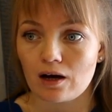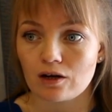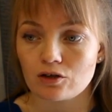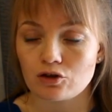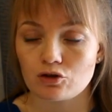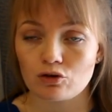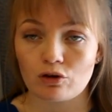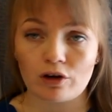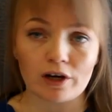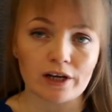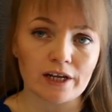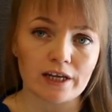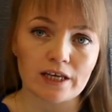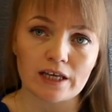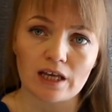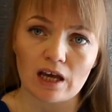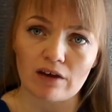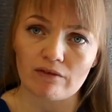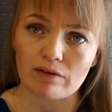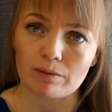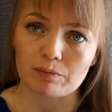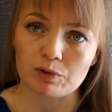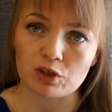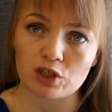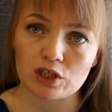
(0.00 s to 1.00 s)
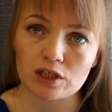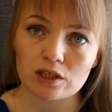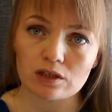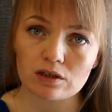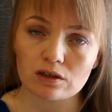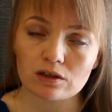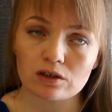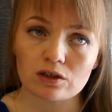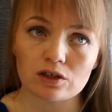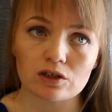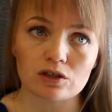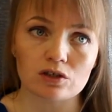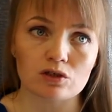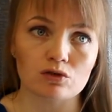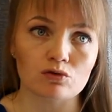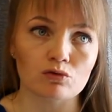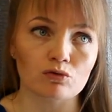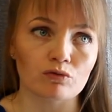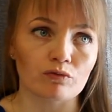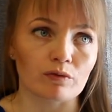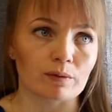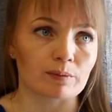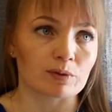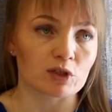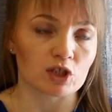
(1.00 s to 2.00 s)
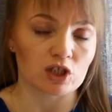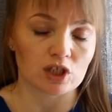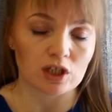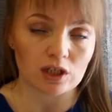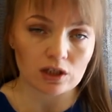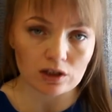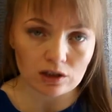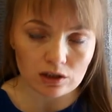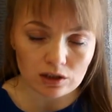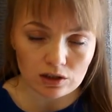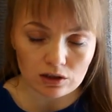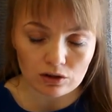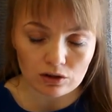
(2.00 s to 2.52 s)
Сухари я вообще не грызу, вообще их